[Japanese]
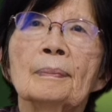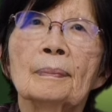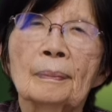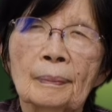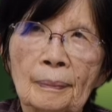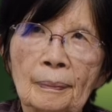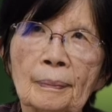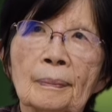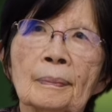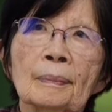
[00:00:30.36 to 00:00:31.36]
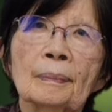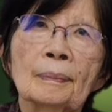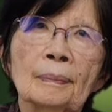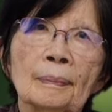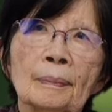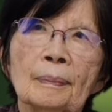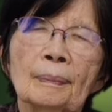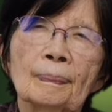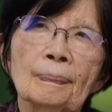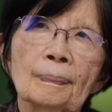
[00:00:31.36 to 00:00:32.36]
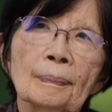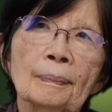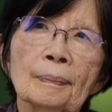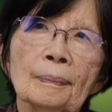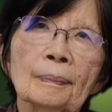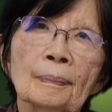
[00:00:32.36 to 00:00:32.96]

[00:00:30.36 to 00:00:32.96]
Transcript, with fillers: まあ、キリスト信仰にとって